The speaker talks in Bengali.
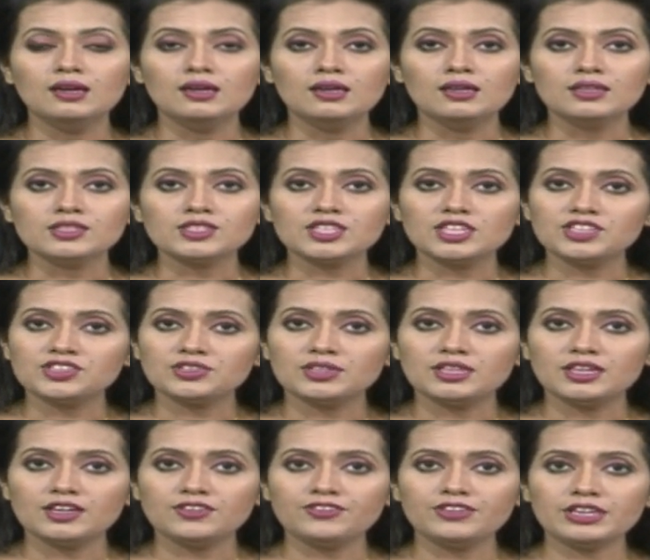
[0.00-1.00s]
সেন্ট্রাল
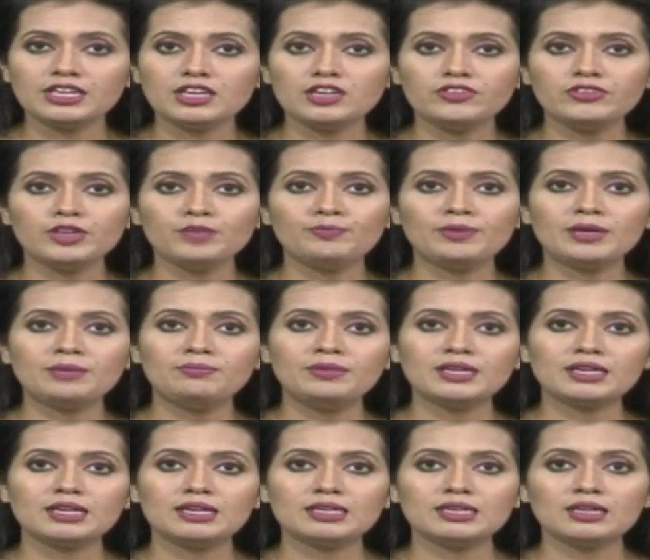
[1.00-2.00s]
আফ্রিকান
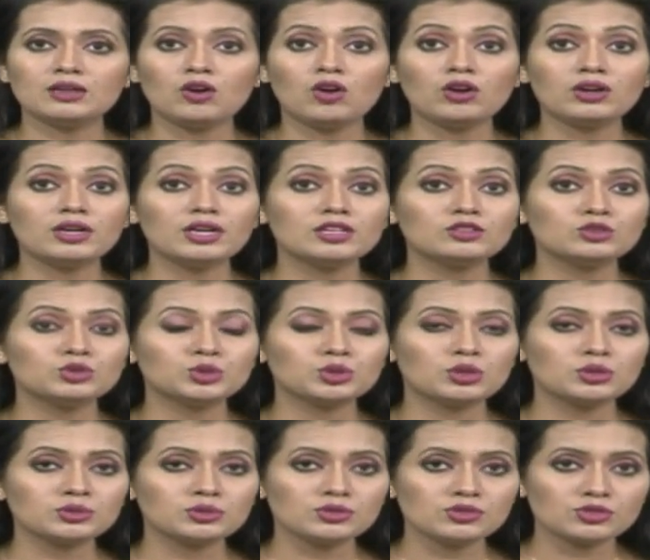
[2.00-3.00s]
রিপাবলিকানে অজ্ঞাত
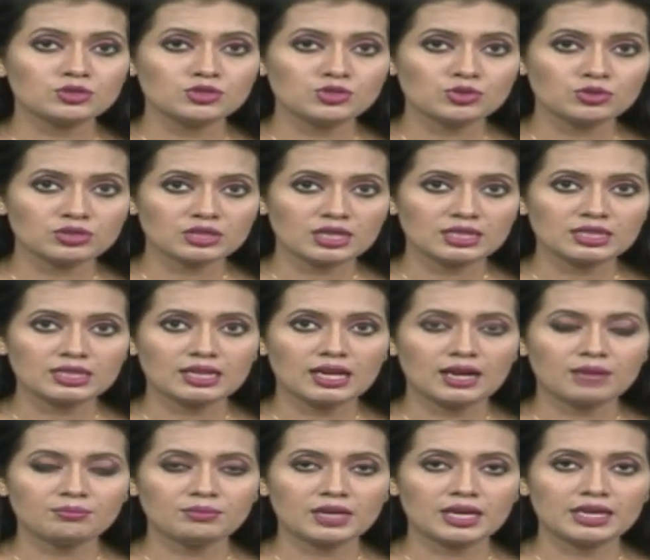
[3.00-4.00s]
সশস্ত্র যোদ্ধাদের
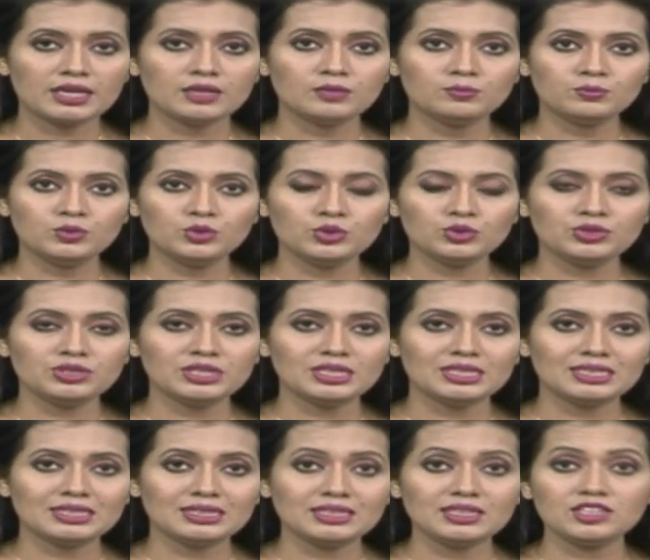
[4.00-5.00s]
হামলায় বুরুন্ডির
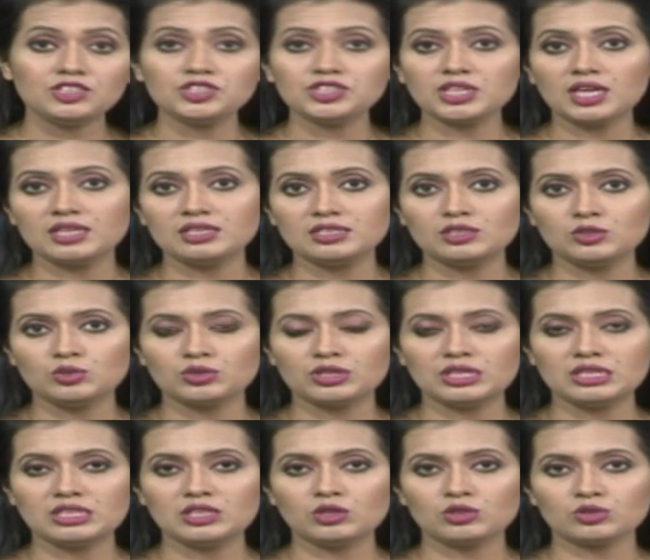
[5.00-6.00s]
তিন শান্তিরক্ষী
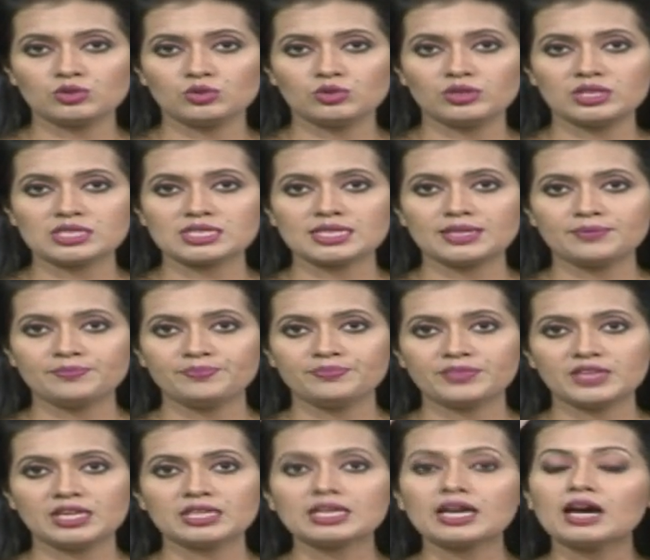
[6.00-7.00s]
নিহত হয়েছে
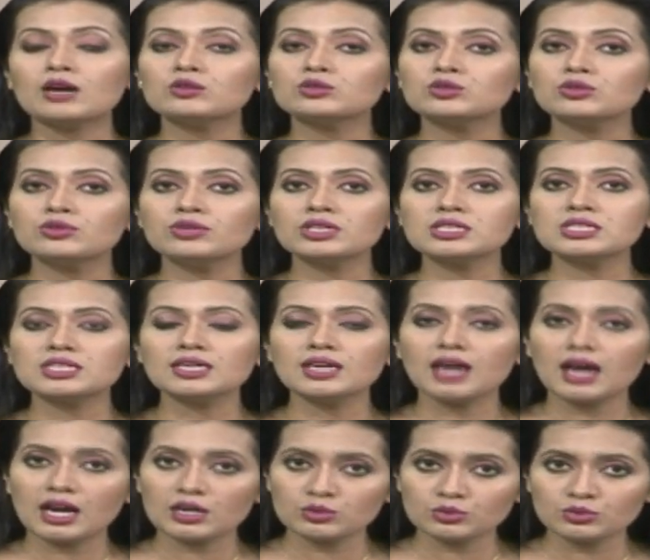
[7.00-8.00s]
এতে আহত হয়েছে
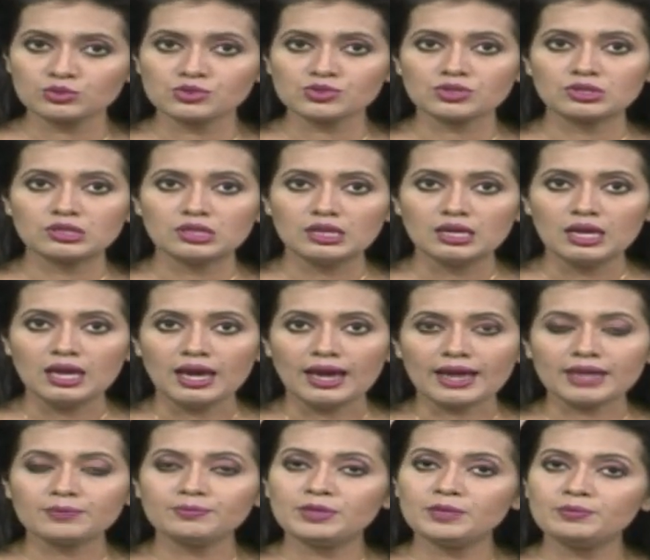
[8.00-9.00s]
আরও দুজন এক
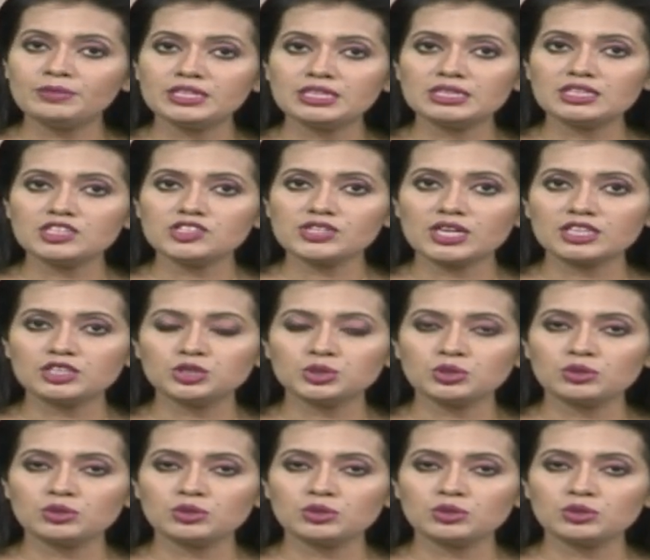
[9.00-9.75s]
বিবৃতিতে জাতিসংঘ